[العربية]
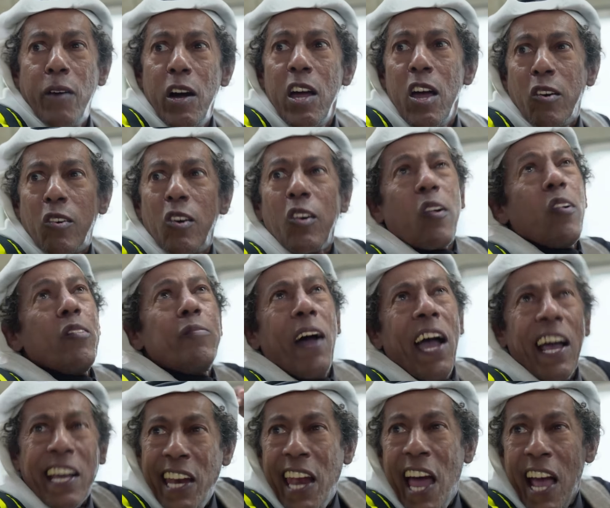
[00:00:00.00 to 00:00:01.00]
ابوي يقول خذ
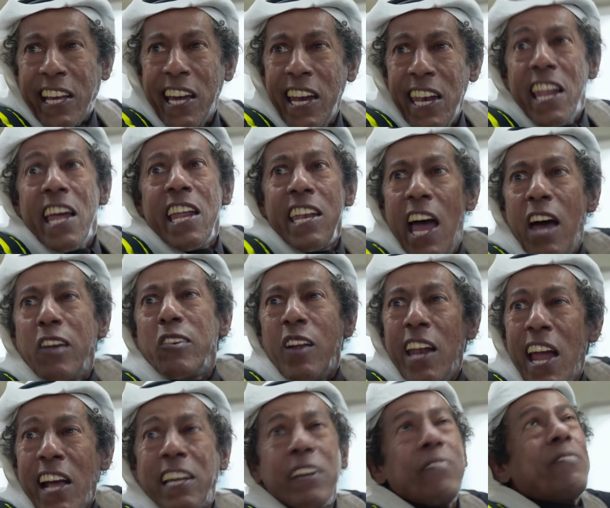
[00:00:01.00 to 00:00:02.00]
معك الاكل
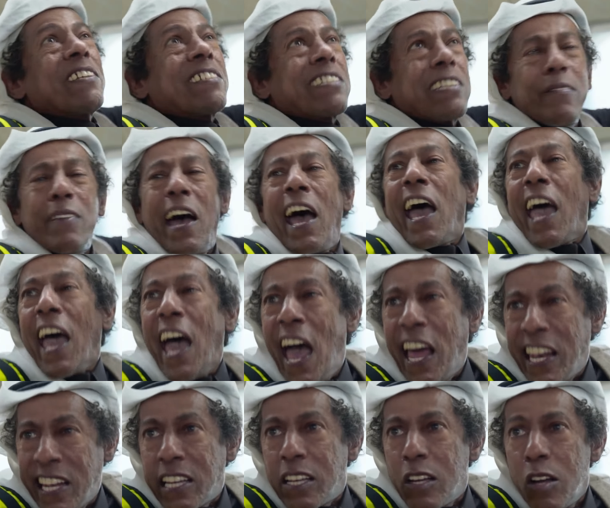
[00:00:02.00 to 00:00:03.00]
لانه الاكل في السماء
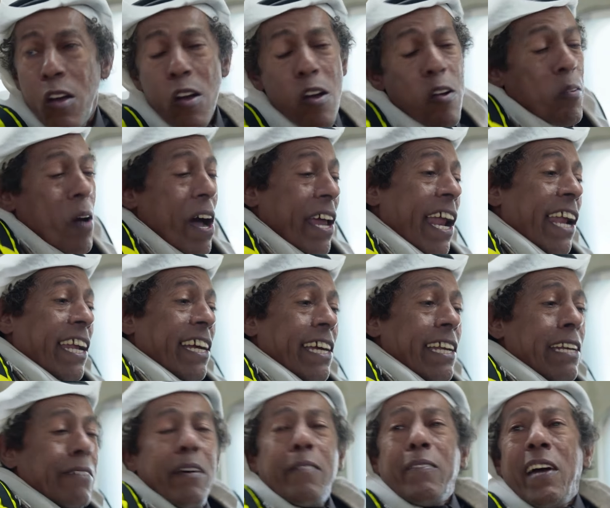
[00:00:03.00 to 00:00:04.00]
غالي وانا
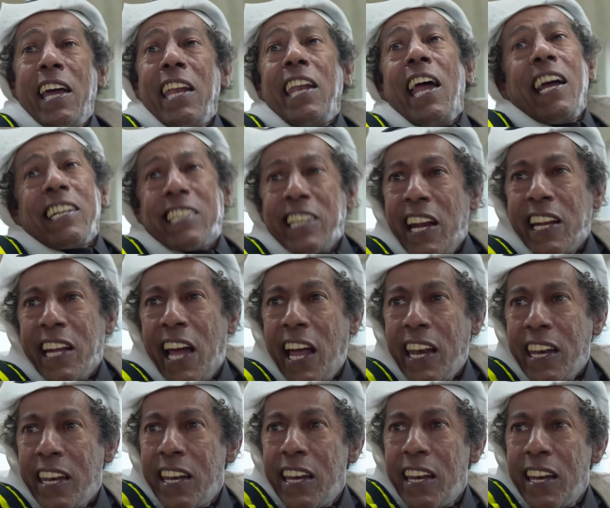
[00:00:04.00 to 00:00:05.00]
الحين ما معي الا 10 ريال